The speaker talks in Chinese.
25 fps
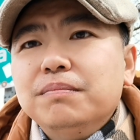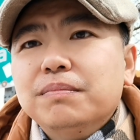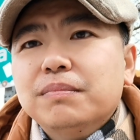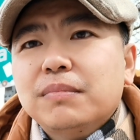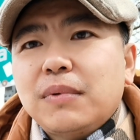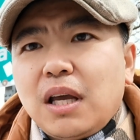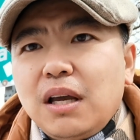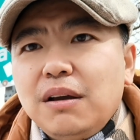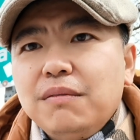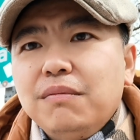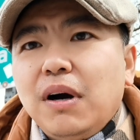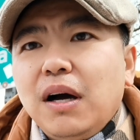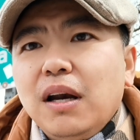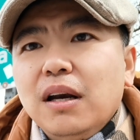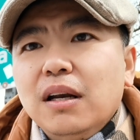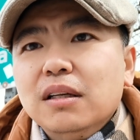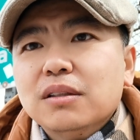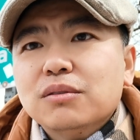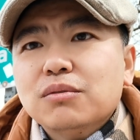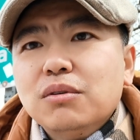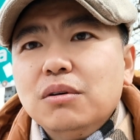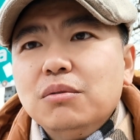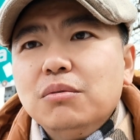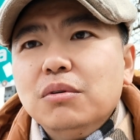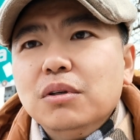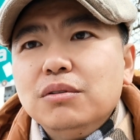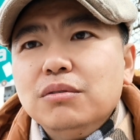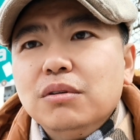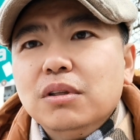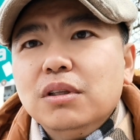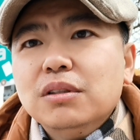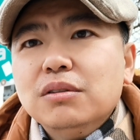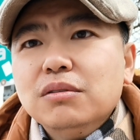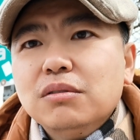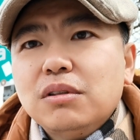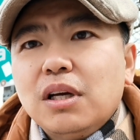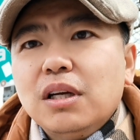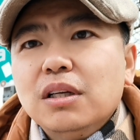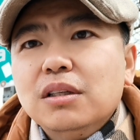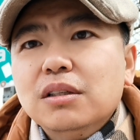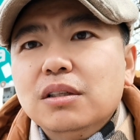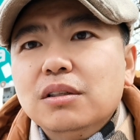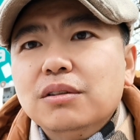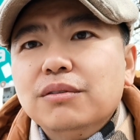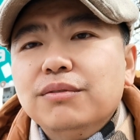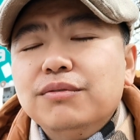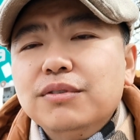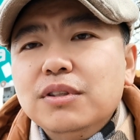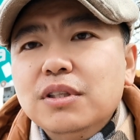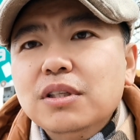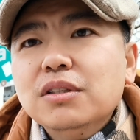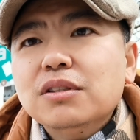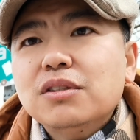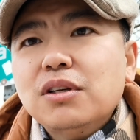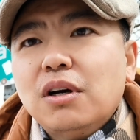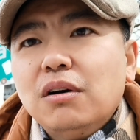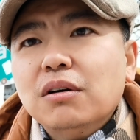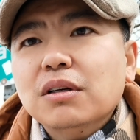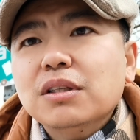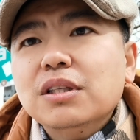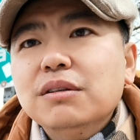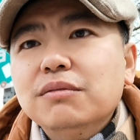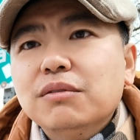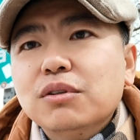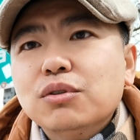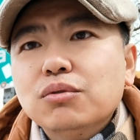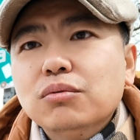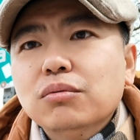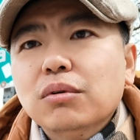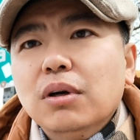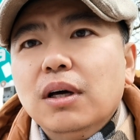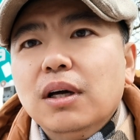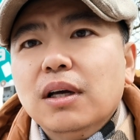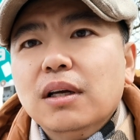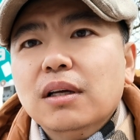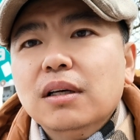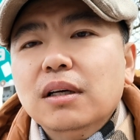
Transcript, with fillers: 太晚了，所以我觉得就在这附近找个地方住了